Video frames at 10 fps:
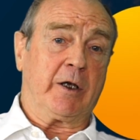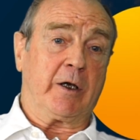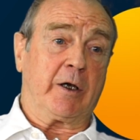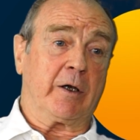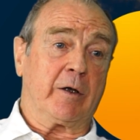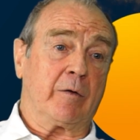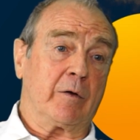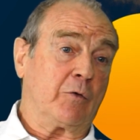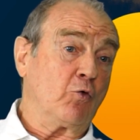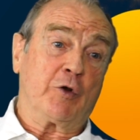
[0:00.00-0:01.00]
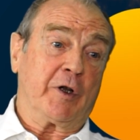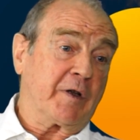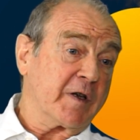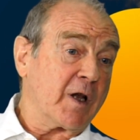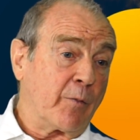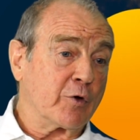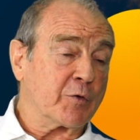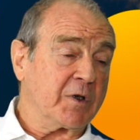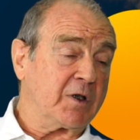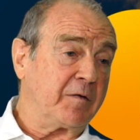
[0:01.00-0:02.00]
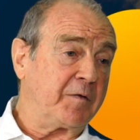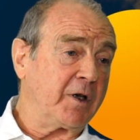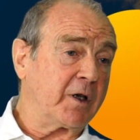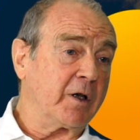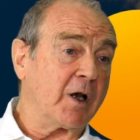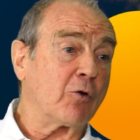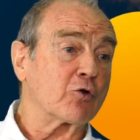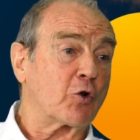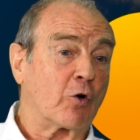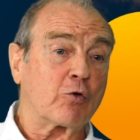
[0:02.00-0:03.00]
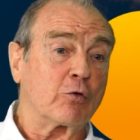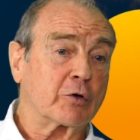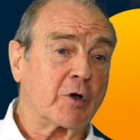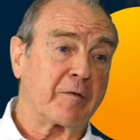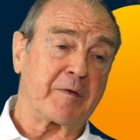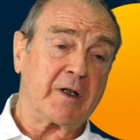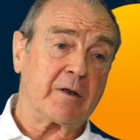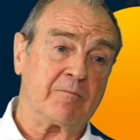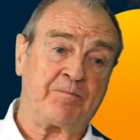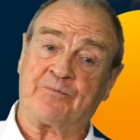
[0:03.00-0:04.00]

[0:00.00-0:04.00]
et, ou des tests un peu spécifiques. Et là, on se rend compte qu'en fait,